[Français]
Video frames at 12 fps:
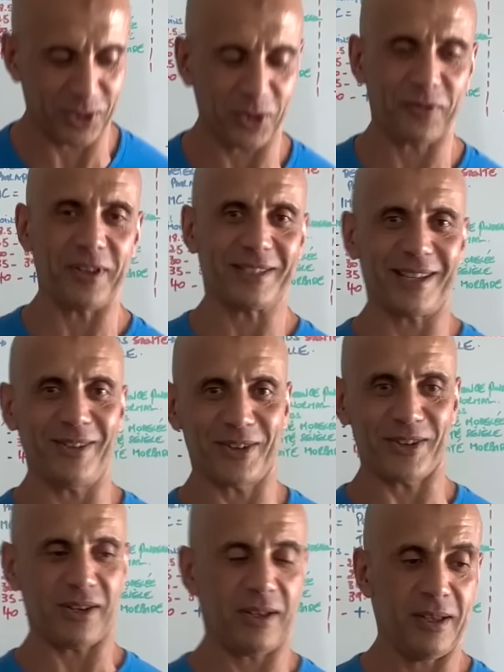Je refais ça
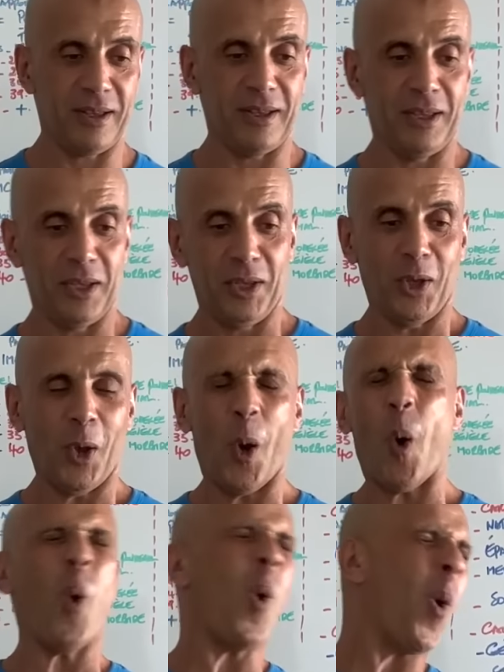encore.
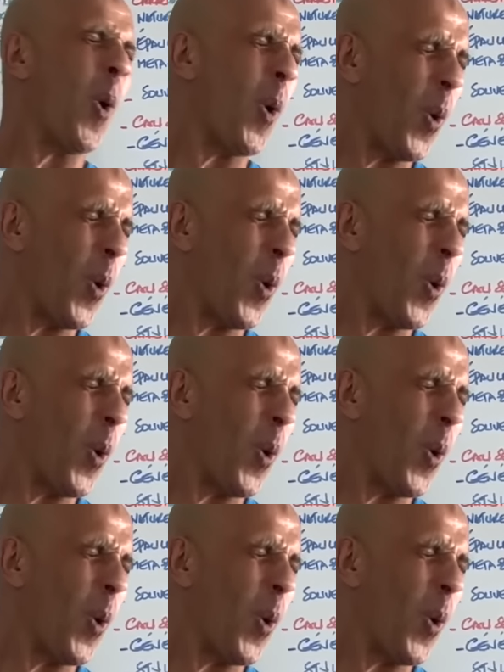Oh.